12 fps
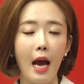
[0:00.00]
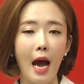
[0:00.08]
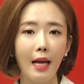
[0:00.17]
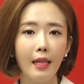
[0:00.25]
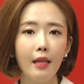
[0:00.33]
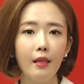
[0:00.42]

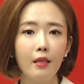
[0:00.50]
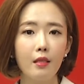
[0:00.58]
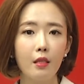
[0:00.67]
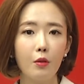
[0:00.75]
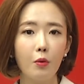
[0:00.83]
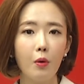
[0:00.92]
안
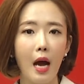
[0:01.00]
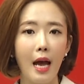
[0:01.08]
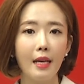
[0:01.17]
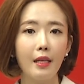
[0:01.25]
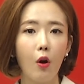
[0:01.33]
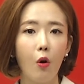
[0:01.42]
했는지도
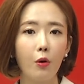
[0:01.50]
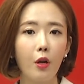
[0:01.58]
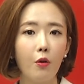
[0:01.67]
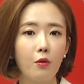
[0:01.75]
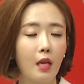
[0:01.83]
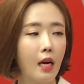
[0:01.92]
알기
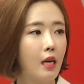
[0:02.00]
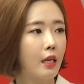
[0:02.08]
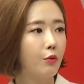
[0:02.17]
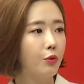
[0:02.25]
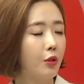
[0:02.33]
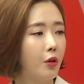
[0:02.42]
어려운
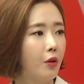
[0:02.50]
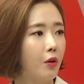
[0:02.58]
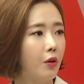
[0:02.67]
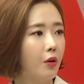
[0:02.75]
상황이군요.